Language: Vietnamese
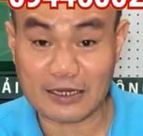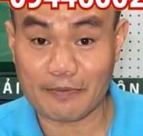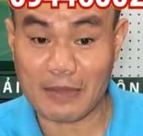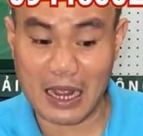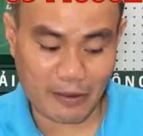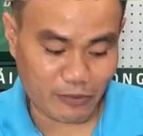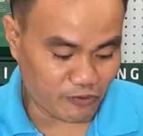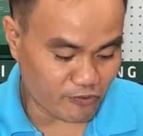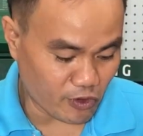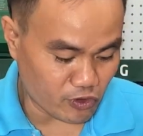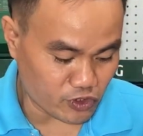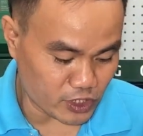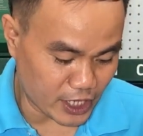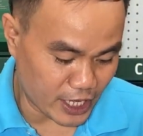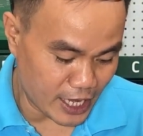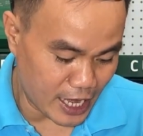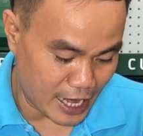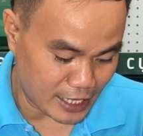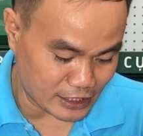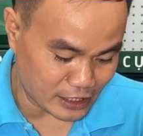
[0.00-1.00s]
220V cho
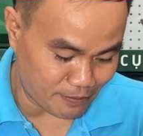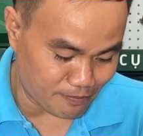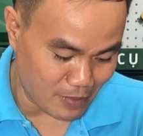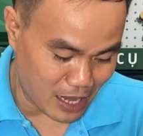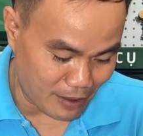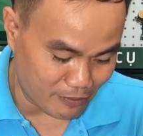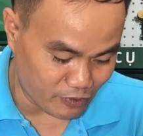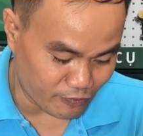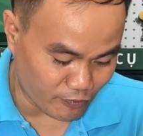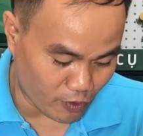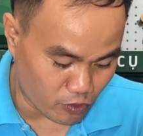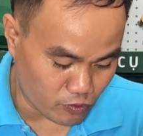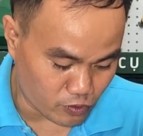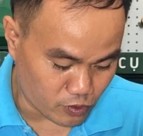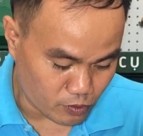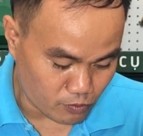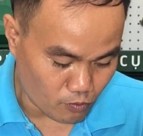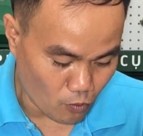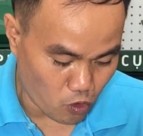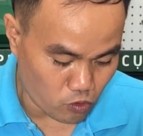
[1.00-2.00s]
đến 230V
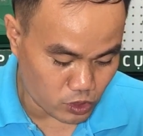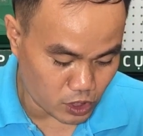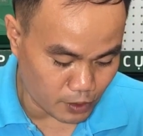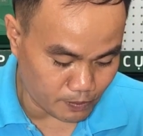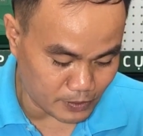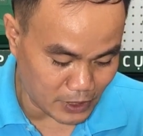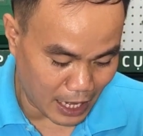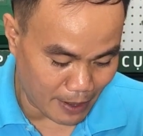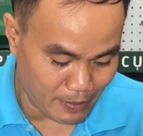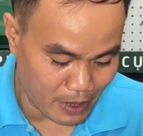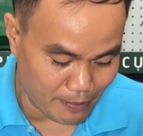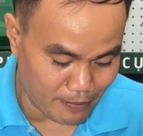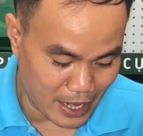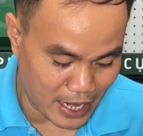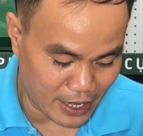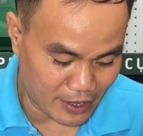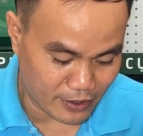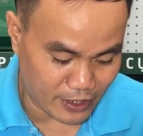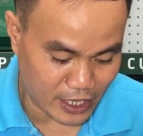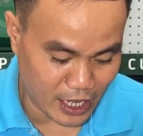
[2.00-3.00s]
4.8
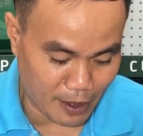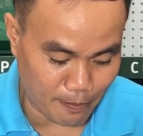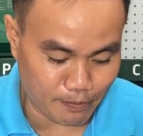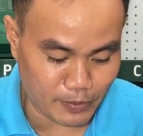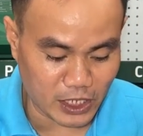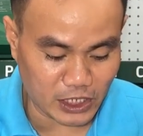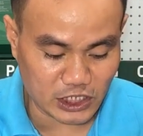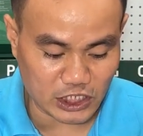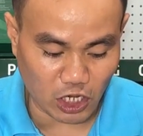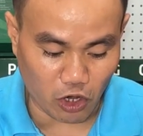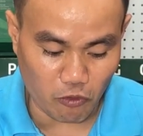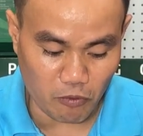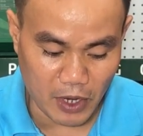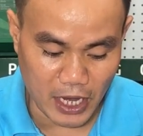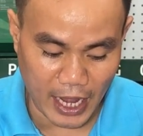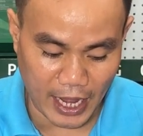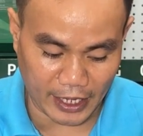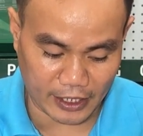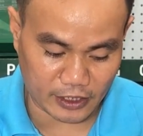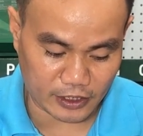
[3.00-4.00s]
A 5 đến
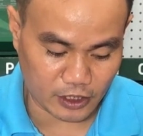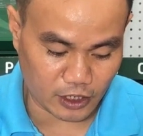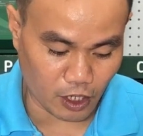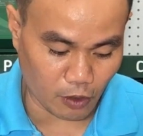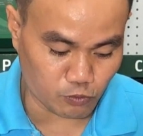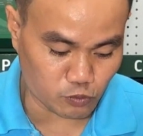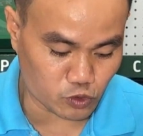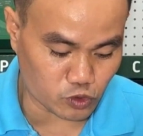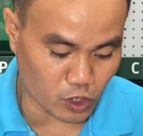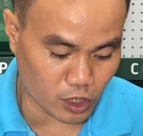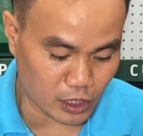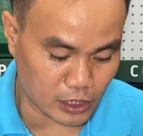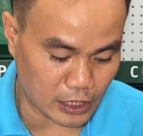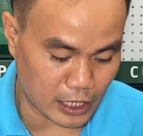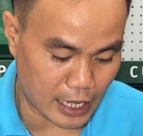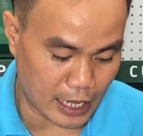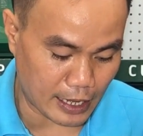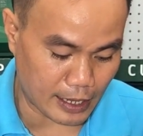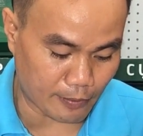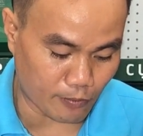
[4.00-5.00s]
60 Hz công suất
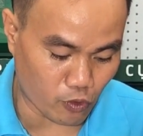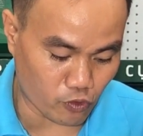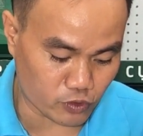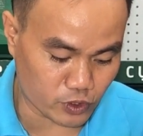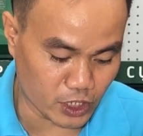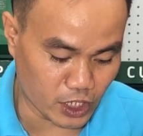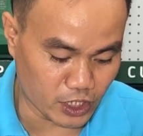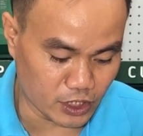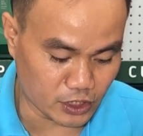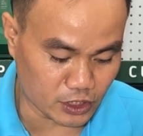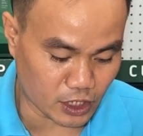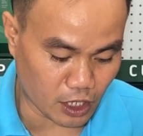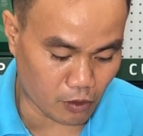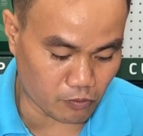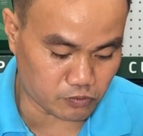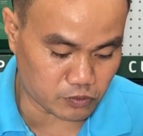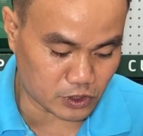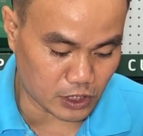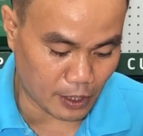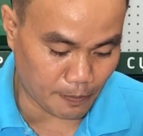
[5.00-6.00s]
là
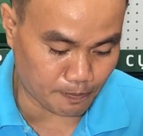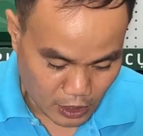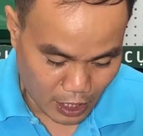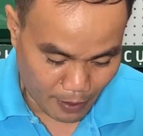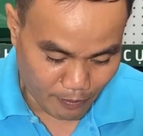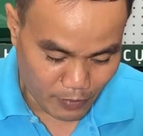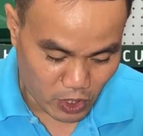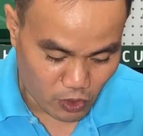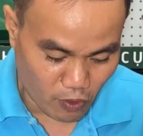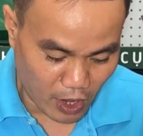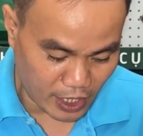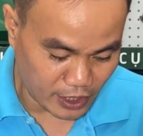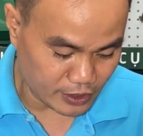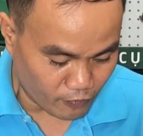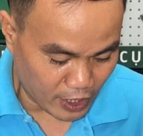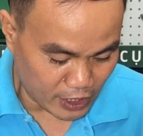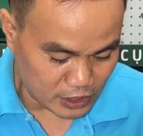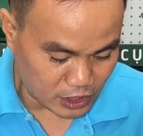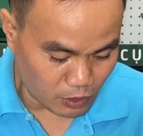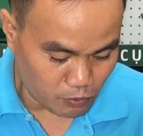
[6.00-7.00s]
1050W
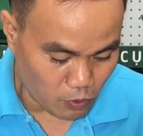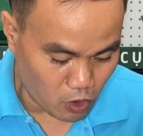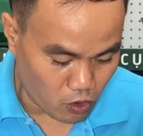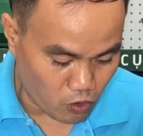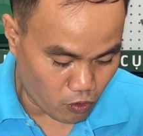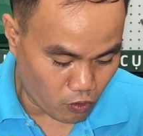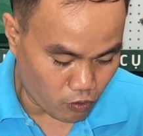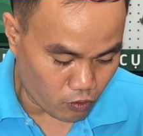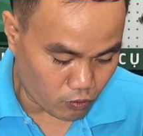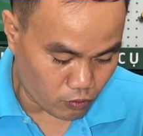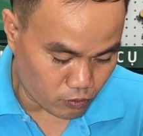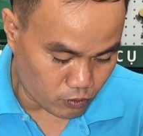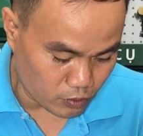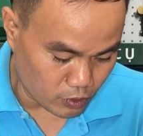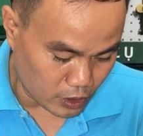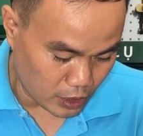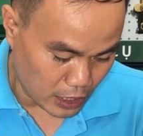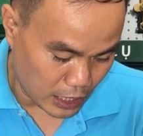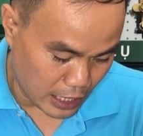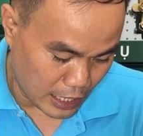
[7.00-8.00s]
và tốc độ
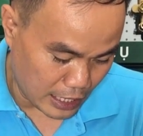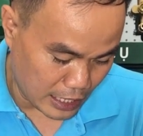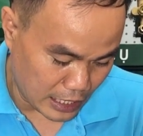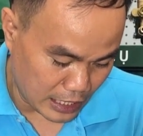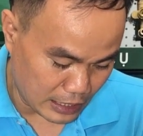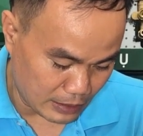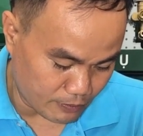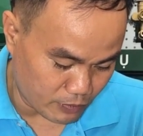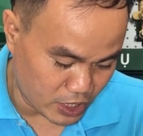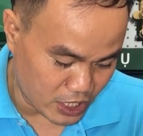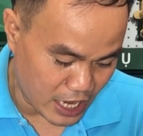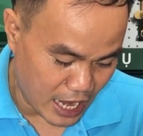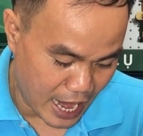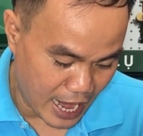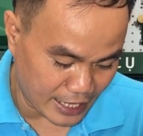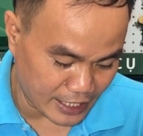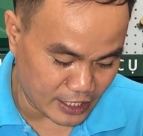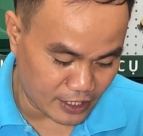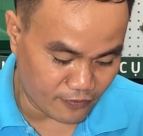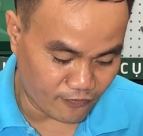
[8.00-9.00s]
là
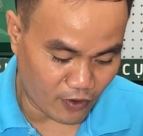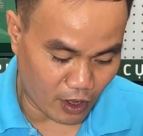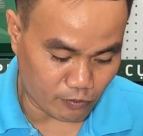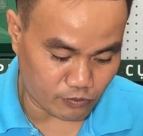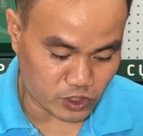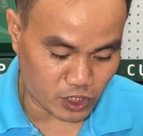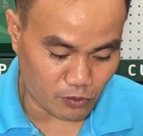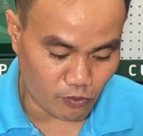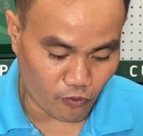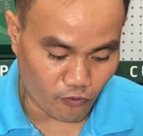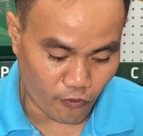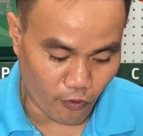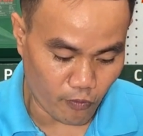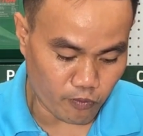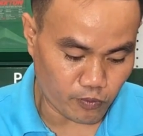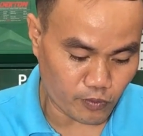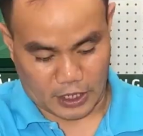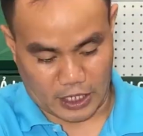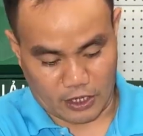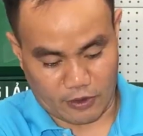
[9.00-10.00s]
12.000 vòng trên một
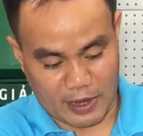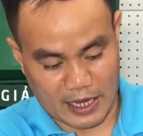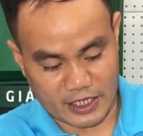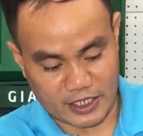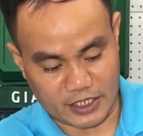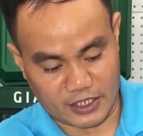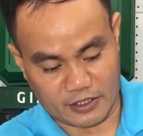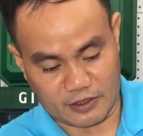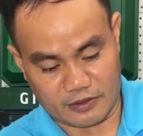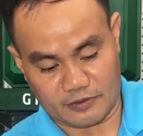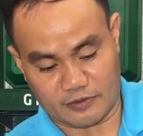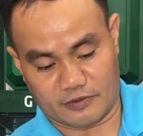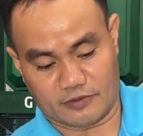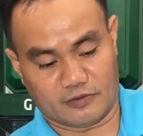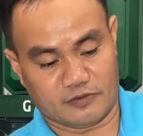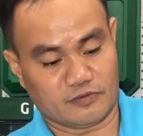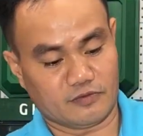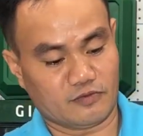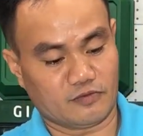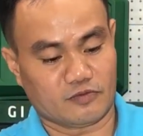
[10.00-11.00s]
phút Đây các bạn chị
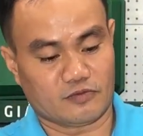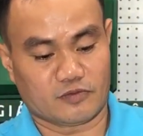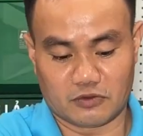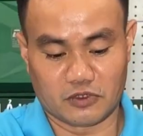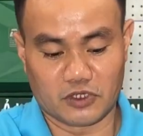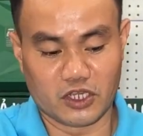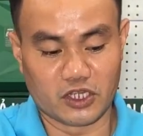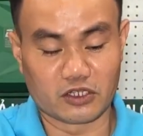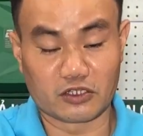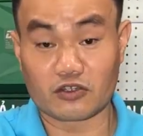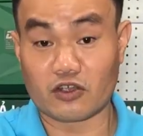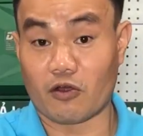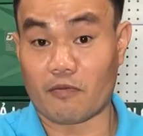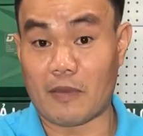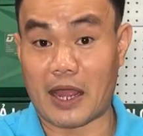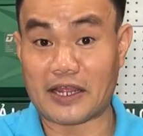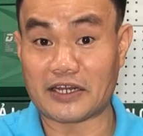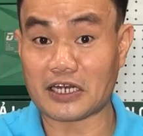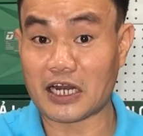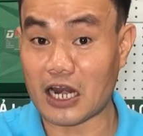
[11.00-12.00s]
nhìn
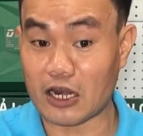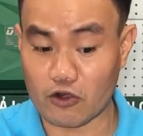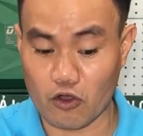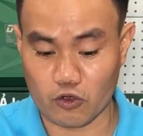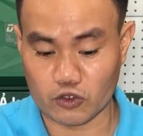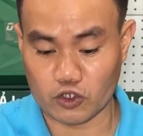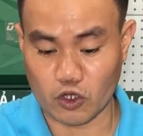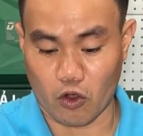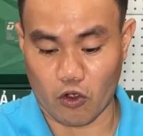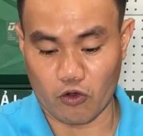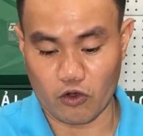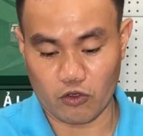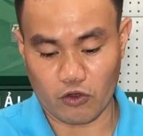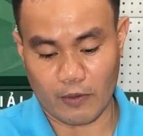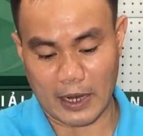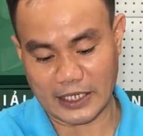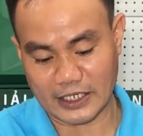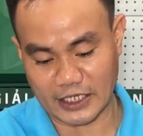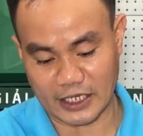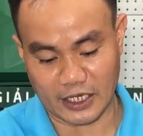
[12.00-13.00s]
con máy rất là đồ sồ luôn
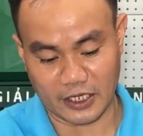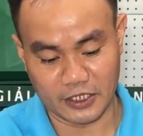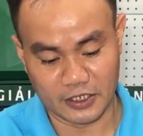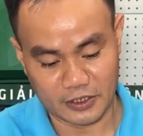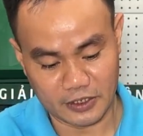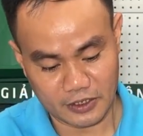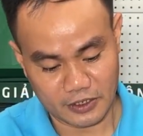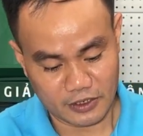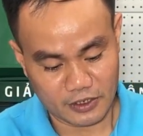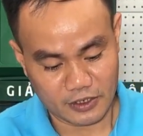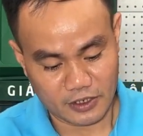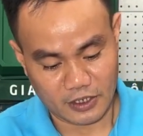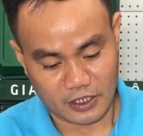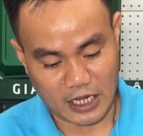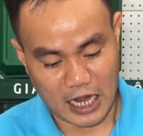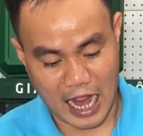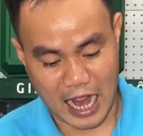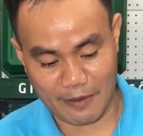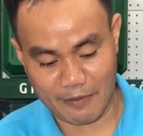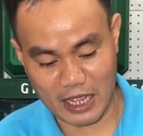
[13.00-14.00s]
các bạn chị ơi
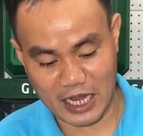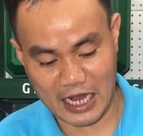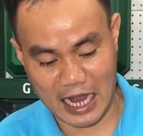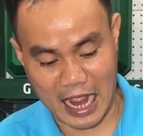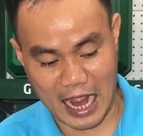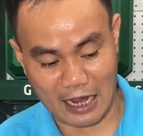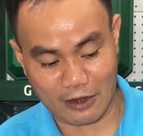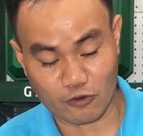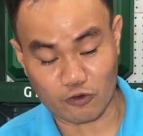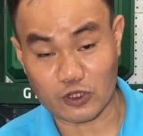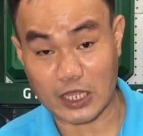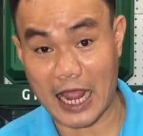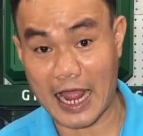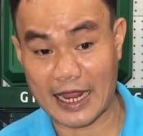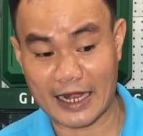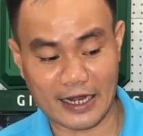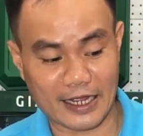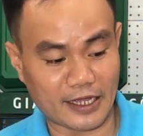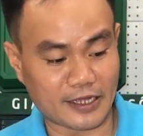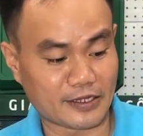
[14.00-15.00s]
hai bên là hai ổ
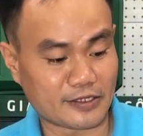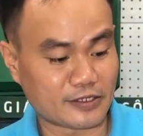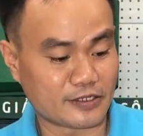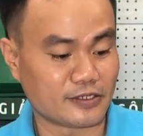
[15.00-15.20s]
thang này